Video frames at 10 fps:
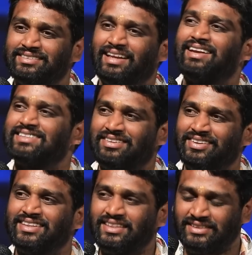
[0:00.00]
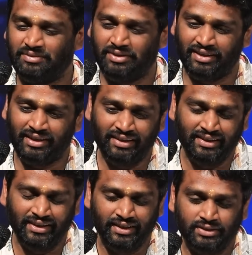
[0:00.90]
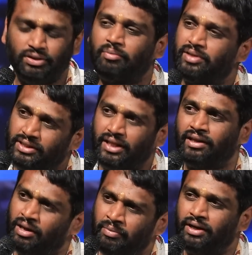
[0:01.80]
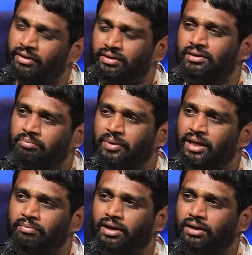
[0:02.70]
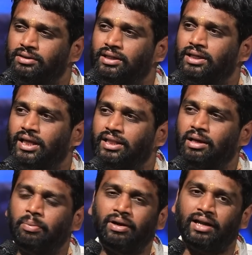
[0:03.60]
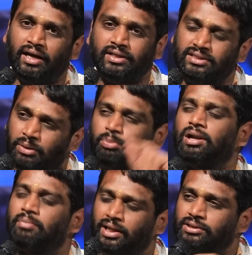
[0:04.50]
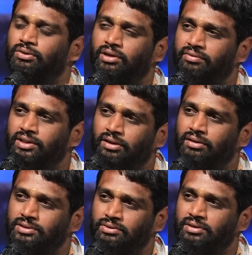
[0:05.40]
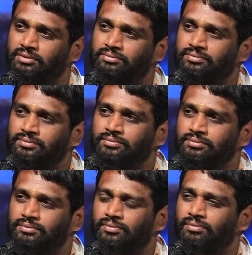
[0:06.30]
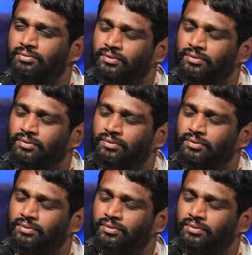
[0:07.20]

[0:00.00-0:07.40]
சார் தெரில சார் வந்துருச்சு அப்படின்னா ஸோ அப்படி தெரியாமல் நான் பேர் மாறினது தான் அதுக்கப்புறம் நாங்கள் ஸ்கிரிப்டில் மாற்றணும் ரவீந்தர்னு சொல்லி ஓ